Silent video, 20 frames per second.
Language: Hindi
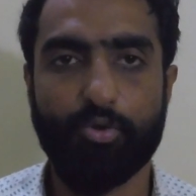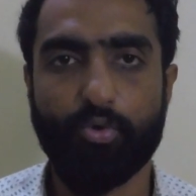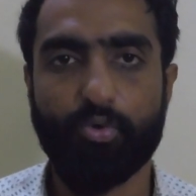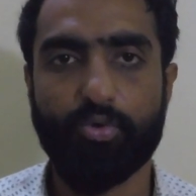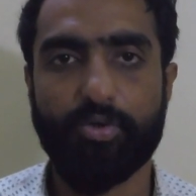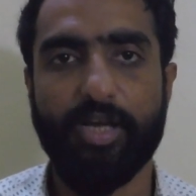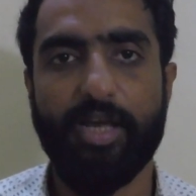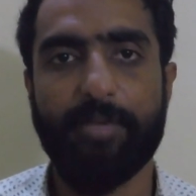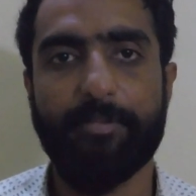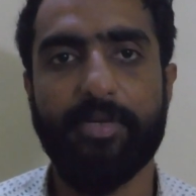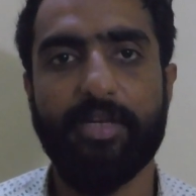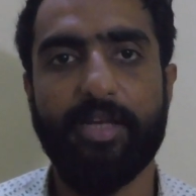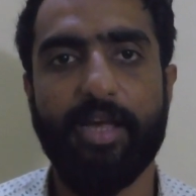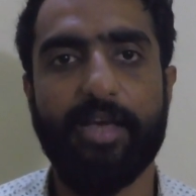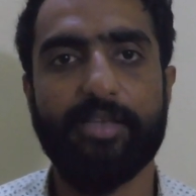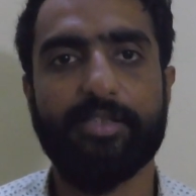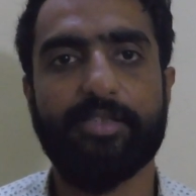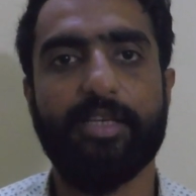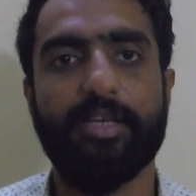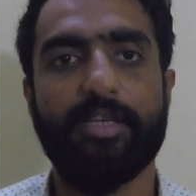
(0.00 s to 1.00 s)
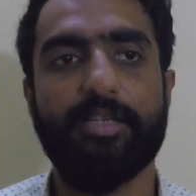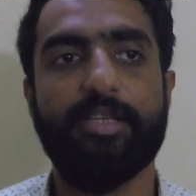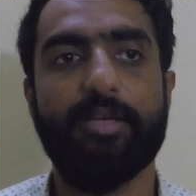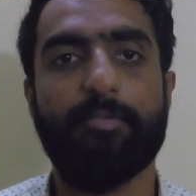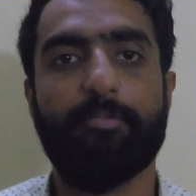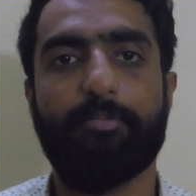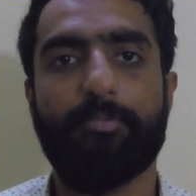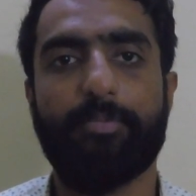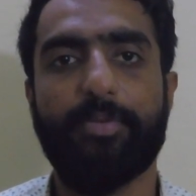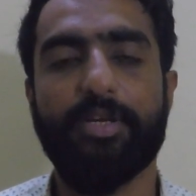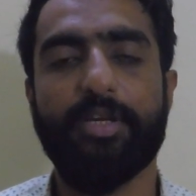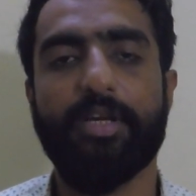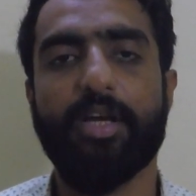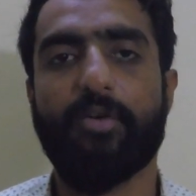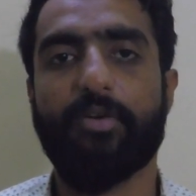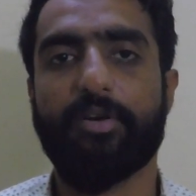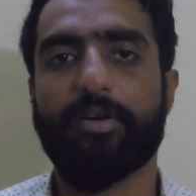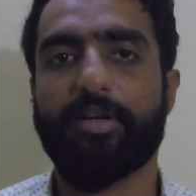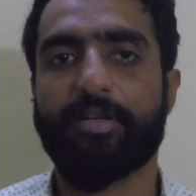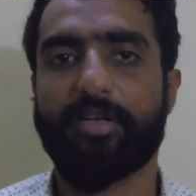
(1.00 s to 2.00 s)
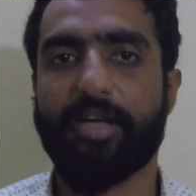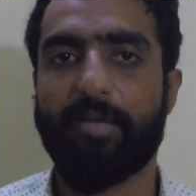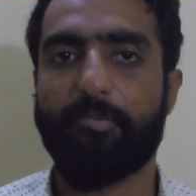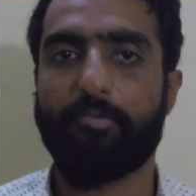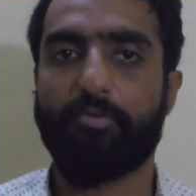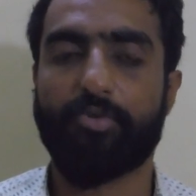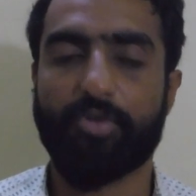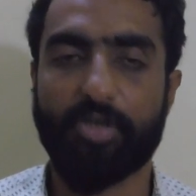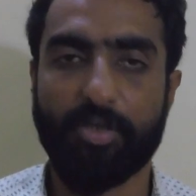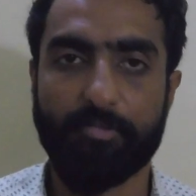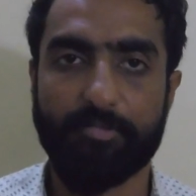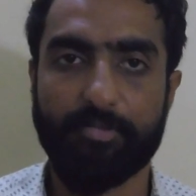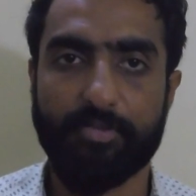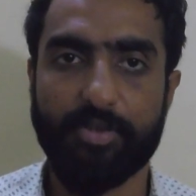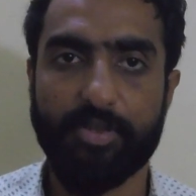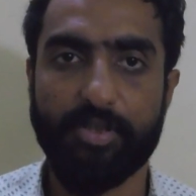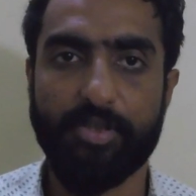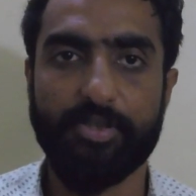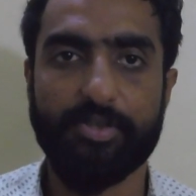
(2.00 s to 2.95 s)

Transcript: दो टाइमिंग ऐसे हैं ये पीक आवर के टाइम होते हैं